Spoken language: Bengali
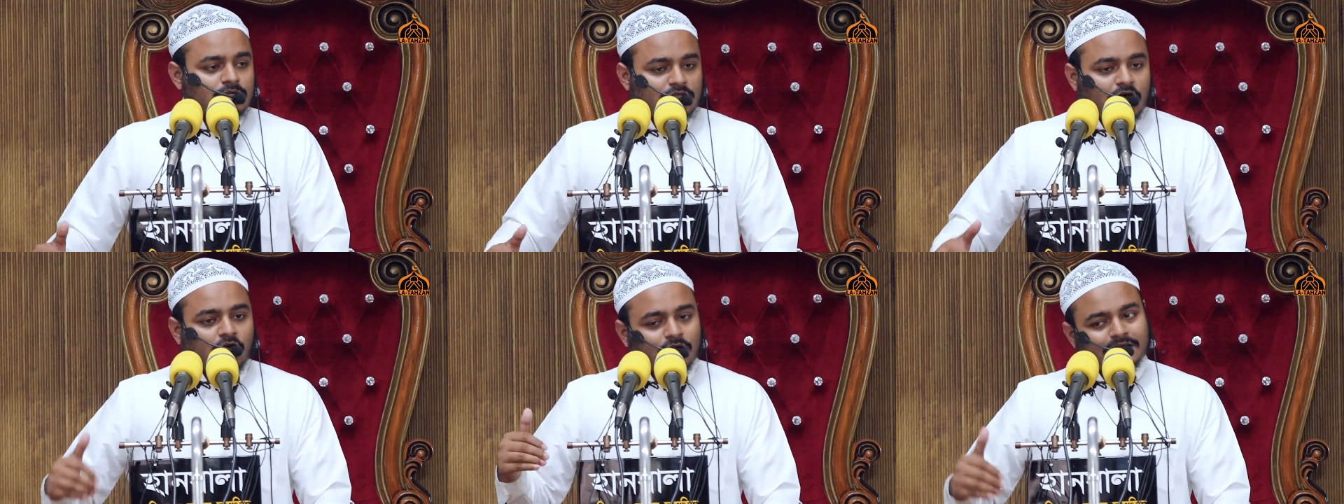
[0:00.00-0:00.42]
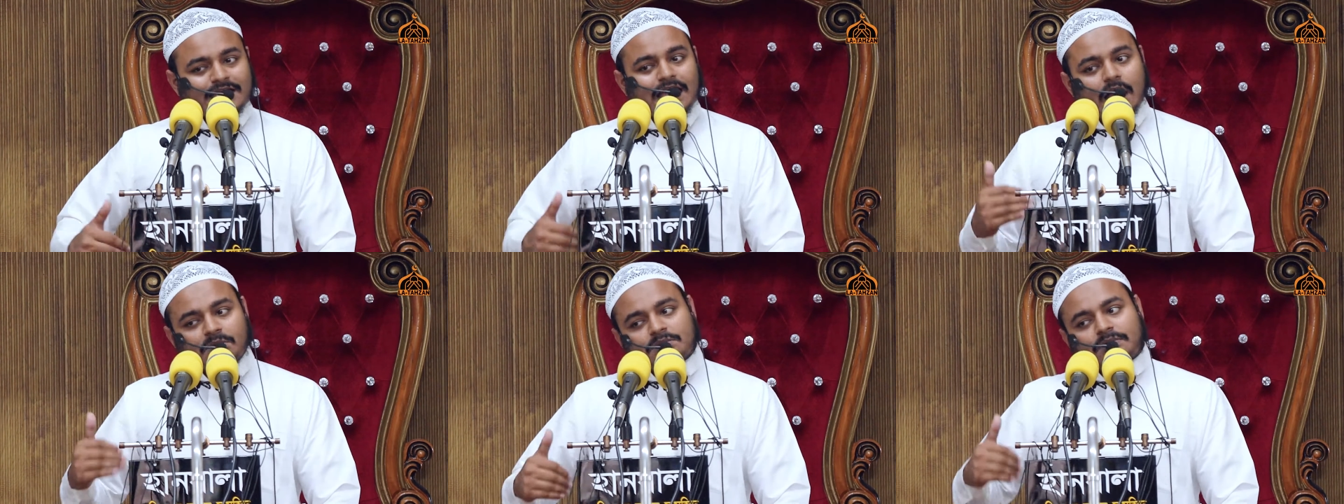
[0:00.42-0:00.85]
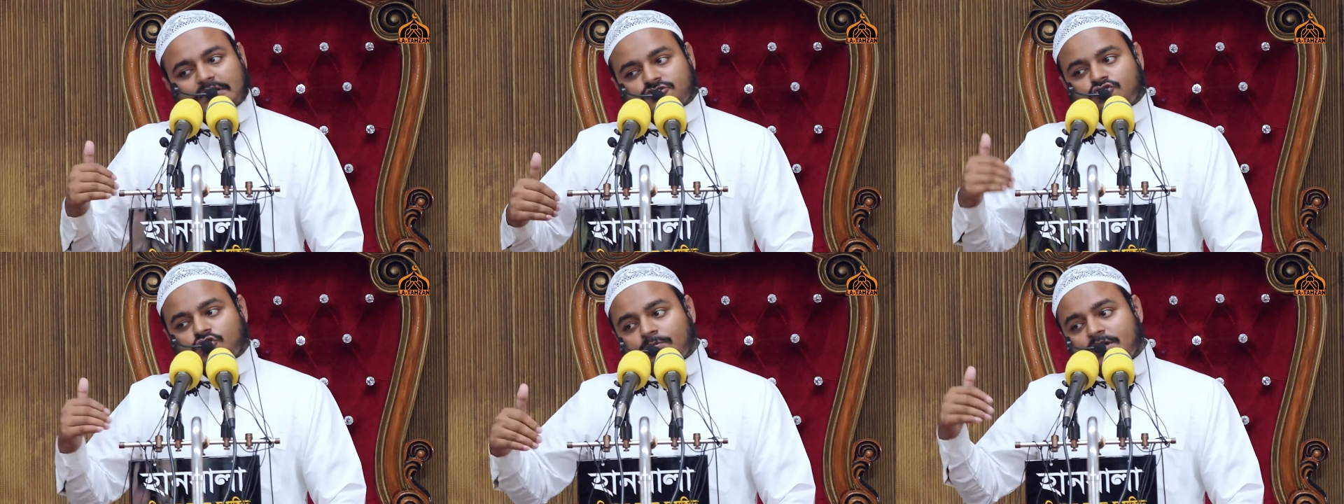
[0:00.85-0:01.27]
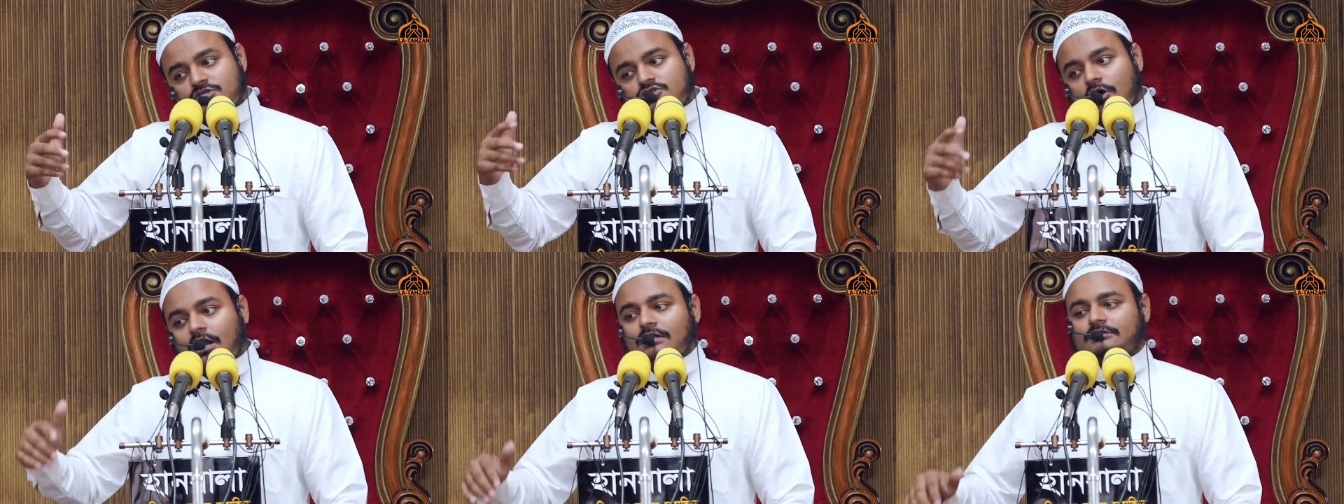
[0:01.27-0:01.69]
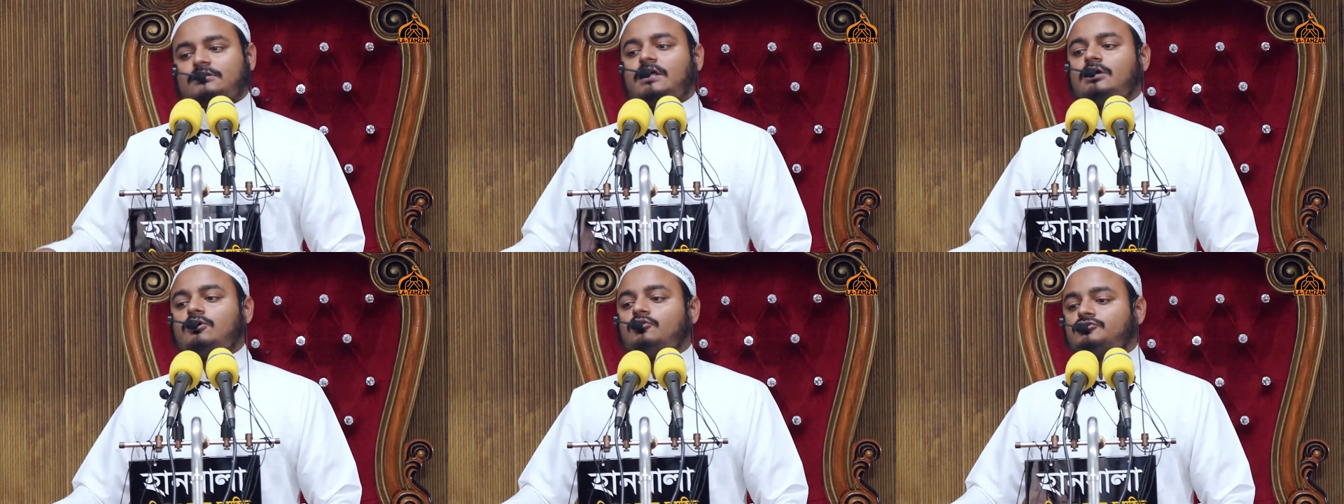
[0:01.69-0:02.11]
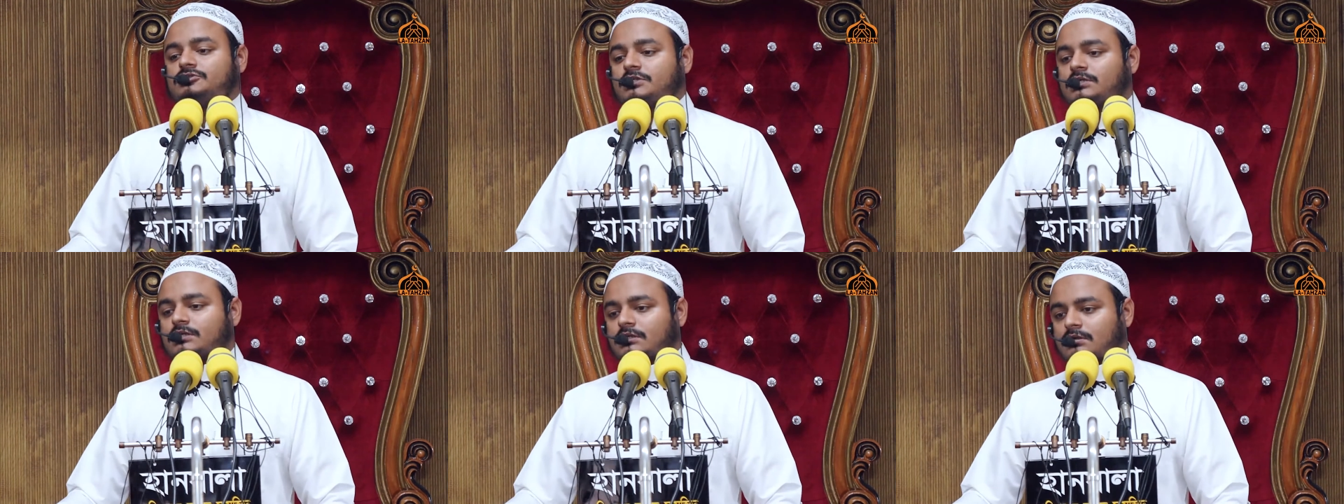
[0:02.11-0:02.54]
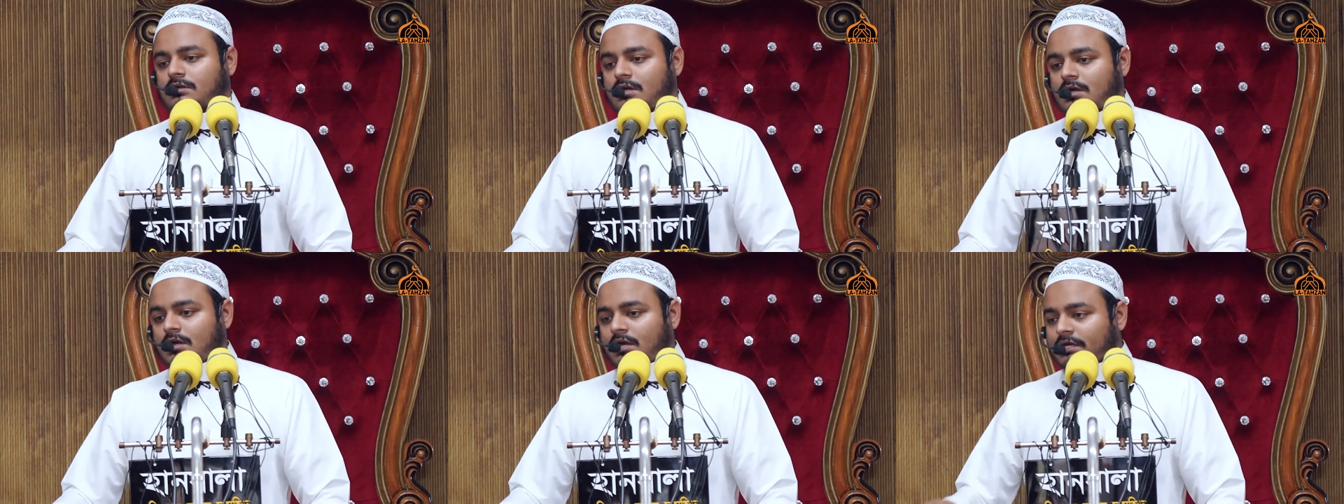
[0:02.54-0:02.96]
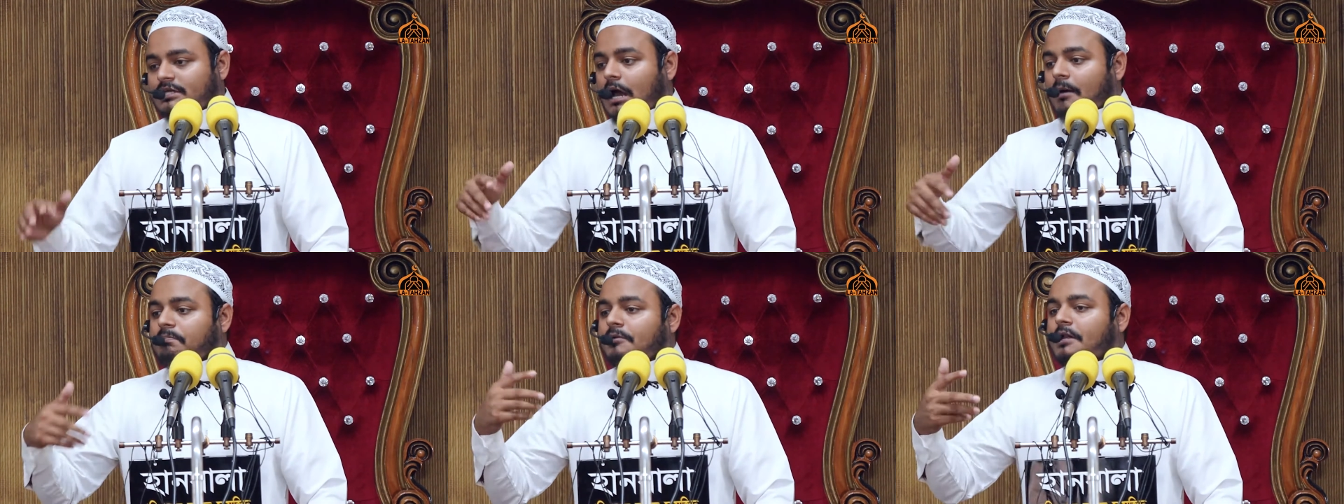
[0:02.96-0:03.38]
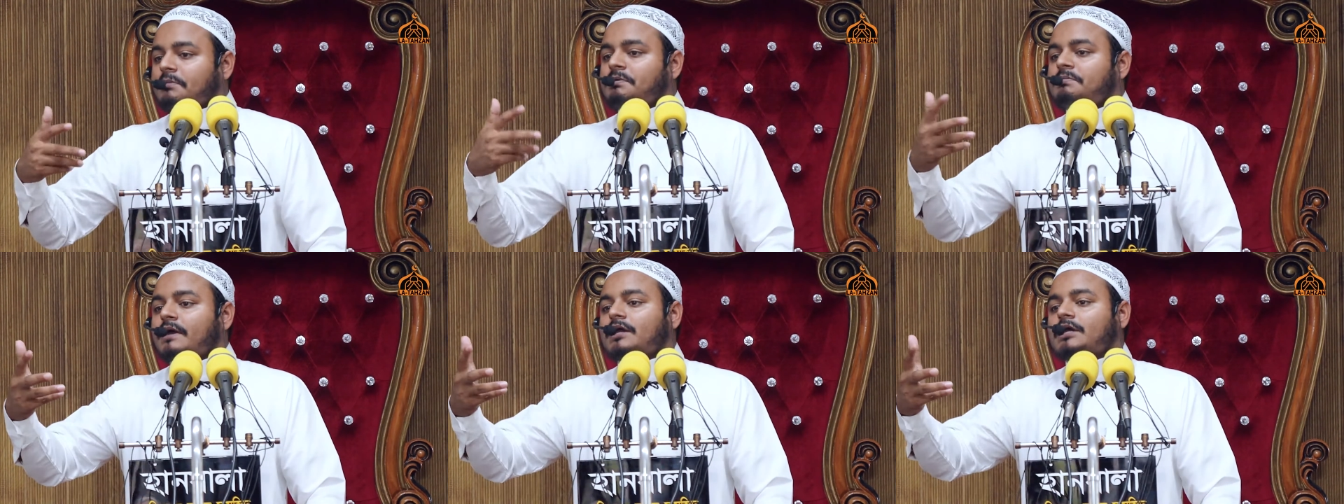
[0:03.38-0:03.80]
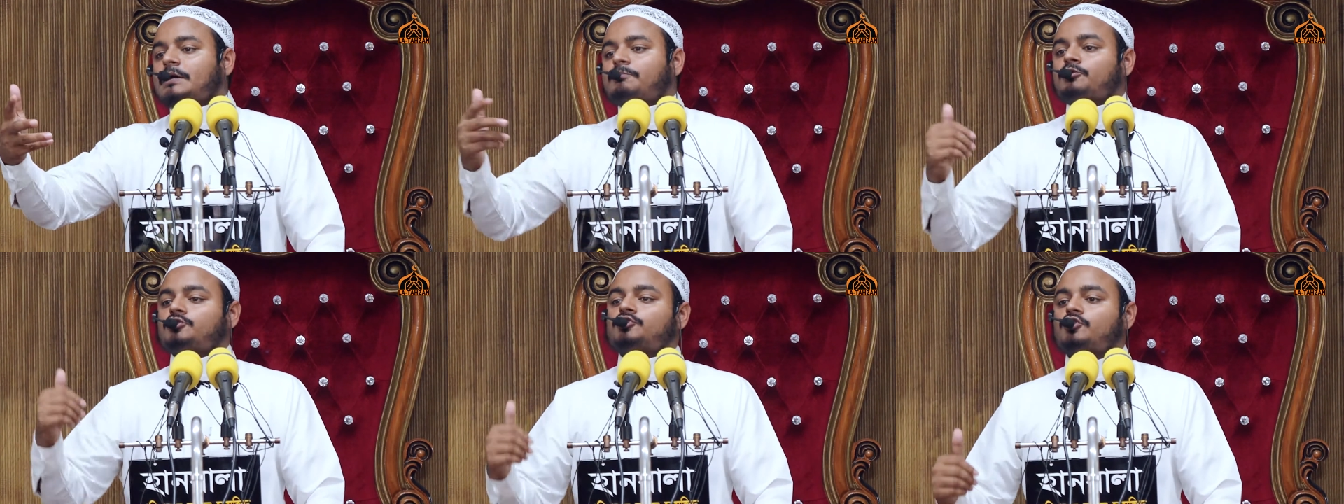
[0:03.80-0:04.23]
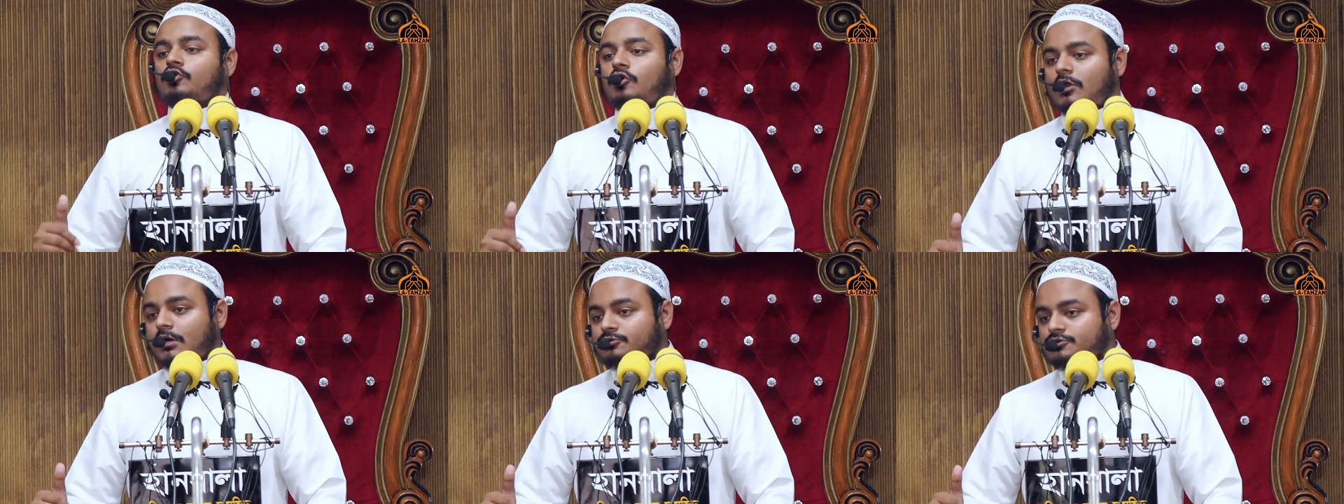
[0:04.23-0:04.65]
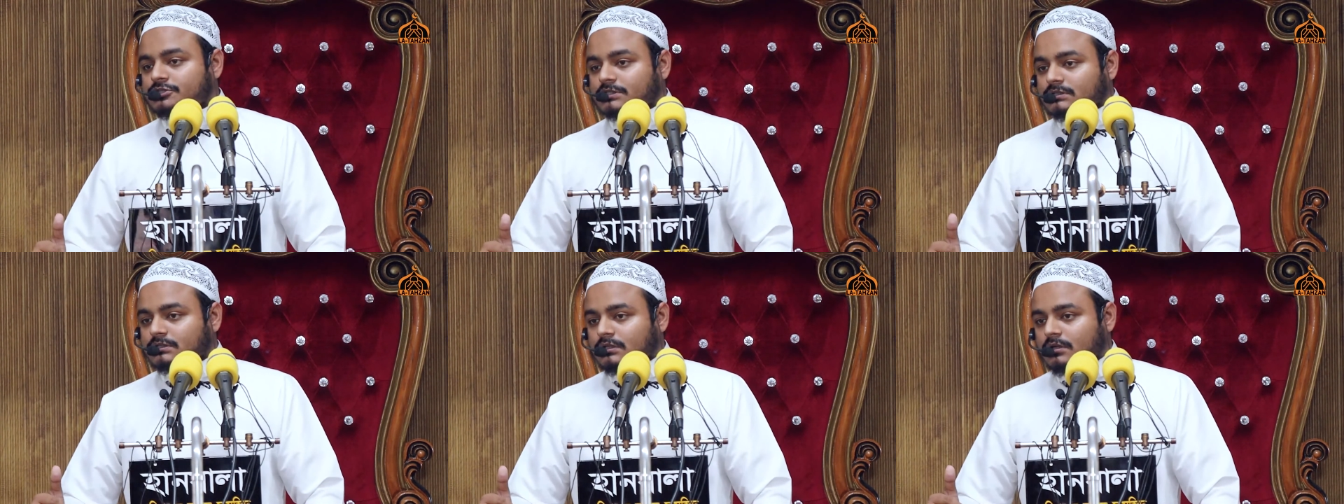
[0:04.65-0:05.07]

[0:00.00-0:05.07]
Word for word: তাহলে কি আমি বাস্তবেই সলাত আদায় করছি এটা আপনার বিবেককে প্রশ্ন করা উচিত